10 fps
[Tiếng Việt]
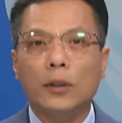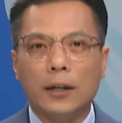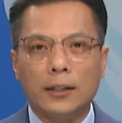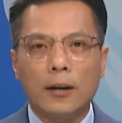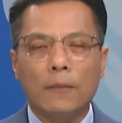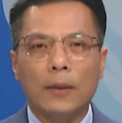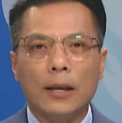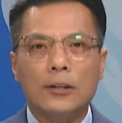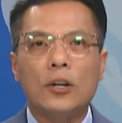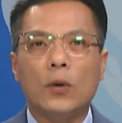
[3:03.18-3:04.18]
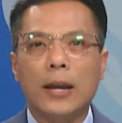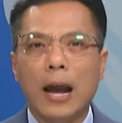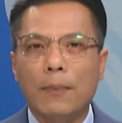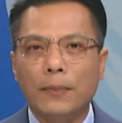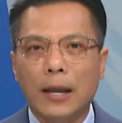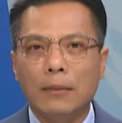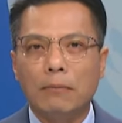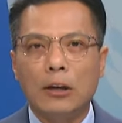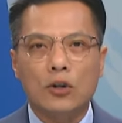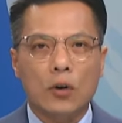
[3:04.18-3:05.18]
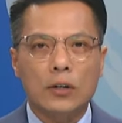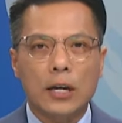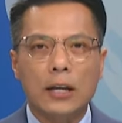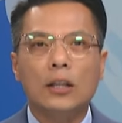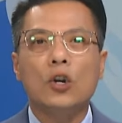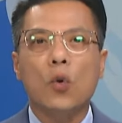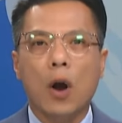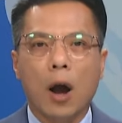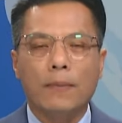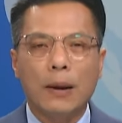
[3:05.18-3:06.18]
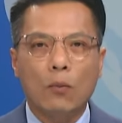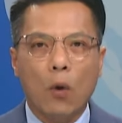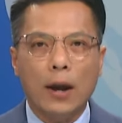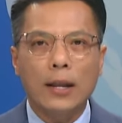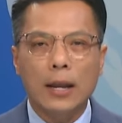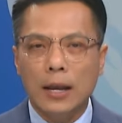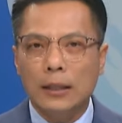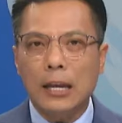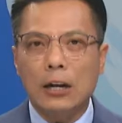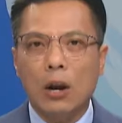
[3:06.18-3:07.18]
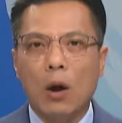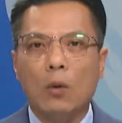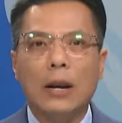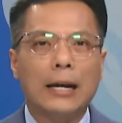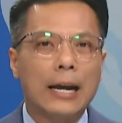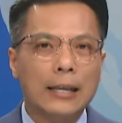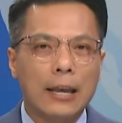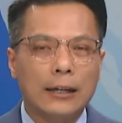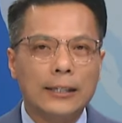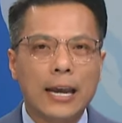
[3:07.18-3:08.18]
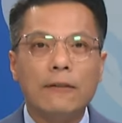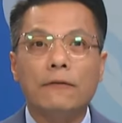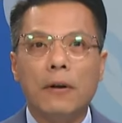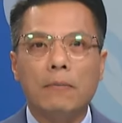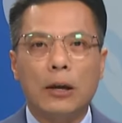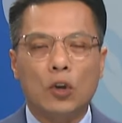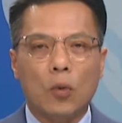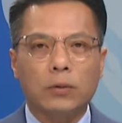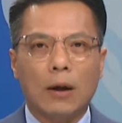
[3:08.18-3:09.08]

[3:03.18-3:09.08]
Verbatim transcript: từ chức sau khi âm thanh bị rò rỉ từ cuộc họp năm ngoái tiết lộ là các nhận xét phân biệt chủng